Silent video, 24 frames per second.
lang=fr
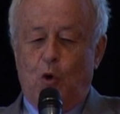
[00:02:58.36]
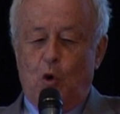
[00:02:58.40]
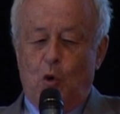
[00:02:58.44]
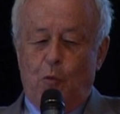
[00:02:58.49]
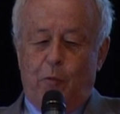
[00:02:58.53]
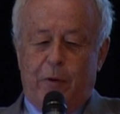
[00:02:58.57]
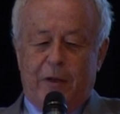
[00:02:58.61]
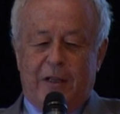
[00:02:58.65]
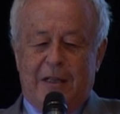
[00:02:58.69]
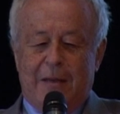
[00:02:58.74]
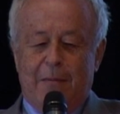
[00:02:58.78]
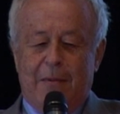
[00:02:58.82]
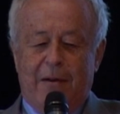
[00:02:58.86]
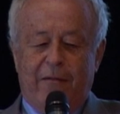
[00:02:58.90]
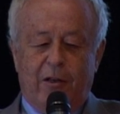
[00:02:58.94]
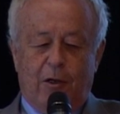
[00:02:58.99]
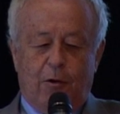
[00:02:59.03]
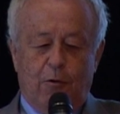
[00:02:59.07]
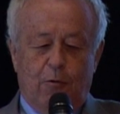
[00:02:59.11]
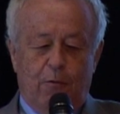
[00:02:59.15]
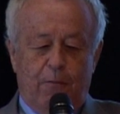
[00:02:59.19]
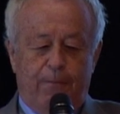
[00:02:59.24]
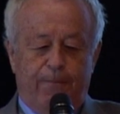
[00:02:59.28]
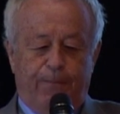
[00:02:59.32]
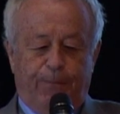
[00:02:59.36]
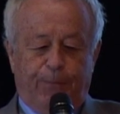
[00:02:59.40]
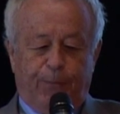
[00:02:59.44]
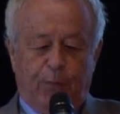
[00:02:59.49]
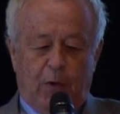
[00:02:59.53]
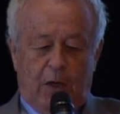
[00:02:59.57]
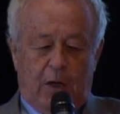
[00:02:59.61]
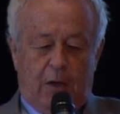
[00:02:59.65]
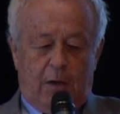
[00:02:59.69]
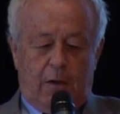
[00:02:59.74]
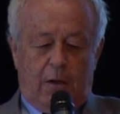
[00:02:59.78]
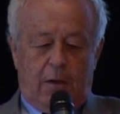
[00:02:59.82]
compatible avec eux.
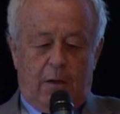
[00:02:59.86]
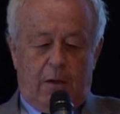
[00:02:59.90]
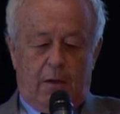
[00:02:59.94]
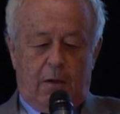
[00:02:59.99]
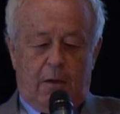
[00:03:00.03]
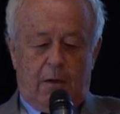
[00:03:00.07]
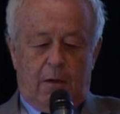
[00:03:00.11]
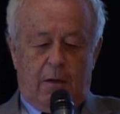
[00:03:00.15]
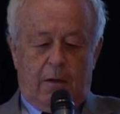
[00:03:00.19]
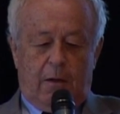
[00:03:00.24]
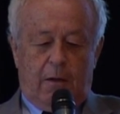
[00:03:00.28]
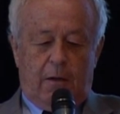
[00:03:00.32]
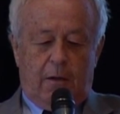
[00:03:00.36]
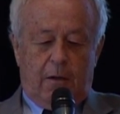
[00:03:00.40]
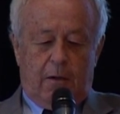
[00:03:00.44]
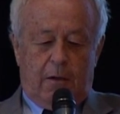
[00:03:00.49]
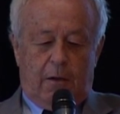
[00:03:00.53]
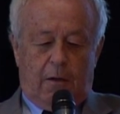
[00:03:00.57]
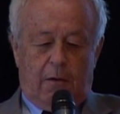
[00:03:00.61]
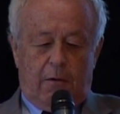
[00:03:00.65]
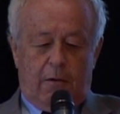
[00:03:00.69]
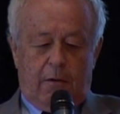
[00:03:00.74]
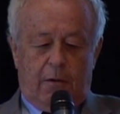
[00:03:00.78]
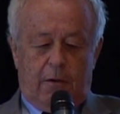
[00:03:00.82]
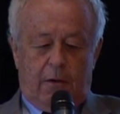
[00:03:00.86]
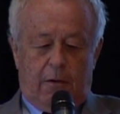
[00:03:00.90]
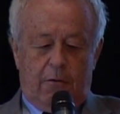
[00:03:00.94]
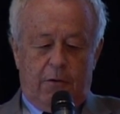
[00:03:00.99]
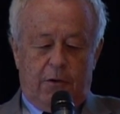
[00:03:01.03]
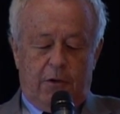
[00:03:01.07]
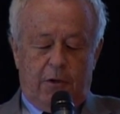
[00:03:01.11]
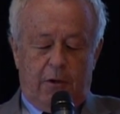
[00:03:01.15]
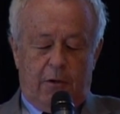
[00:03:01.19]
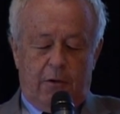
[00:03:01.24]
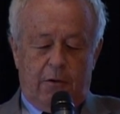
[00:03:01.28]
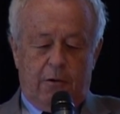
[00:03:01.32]
Dans, dans, le
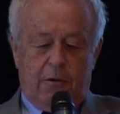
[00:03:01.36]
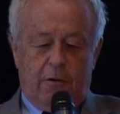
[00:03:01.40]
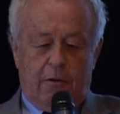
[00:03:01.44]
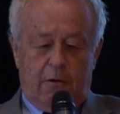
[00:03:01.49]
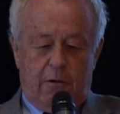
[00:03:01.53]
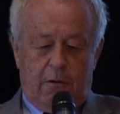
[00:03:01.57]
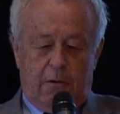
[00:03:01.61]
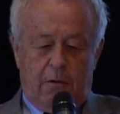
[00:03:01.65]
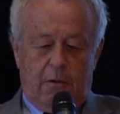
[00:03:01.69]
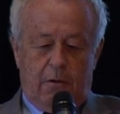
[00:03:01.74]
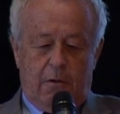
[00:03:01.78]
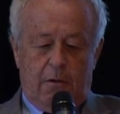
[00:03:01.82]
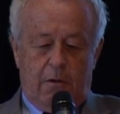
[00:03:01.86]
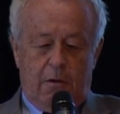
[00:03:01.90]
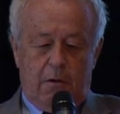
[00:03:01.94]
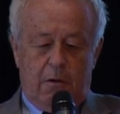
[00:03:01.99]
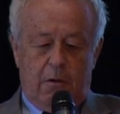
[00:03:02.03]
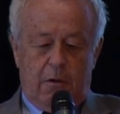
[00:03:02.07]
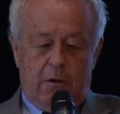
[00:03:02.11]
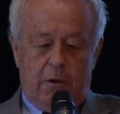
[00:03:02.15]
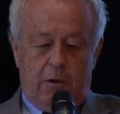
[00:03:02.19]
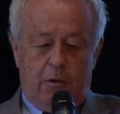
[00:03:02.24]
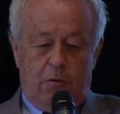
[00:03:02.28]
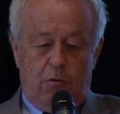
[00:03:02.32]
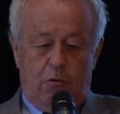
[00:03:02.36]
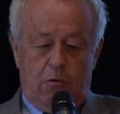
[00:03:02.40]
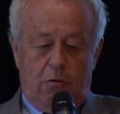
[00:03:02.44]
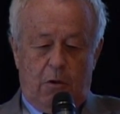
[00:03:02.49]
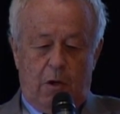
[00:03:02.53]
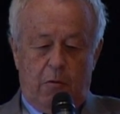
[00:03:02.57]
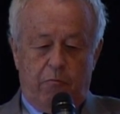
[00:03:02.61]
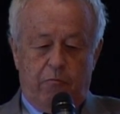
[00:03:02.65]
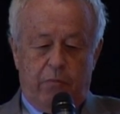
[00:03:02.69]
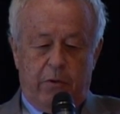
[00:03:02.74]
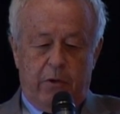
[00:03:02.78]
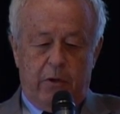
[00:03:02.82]
sens que j'ai toujours
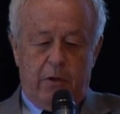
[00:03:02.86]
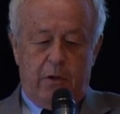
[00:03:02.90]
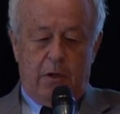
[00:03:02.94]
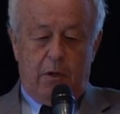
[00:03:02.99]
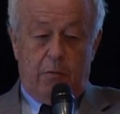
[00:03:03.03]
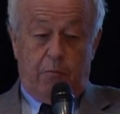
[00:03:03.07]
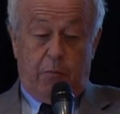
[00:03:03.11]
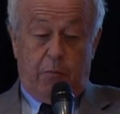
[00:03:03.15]
appris, et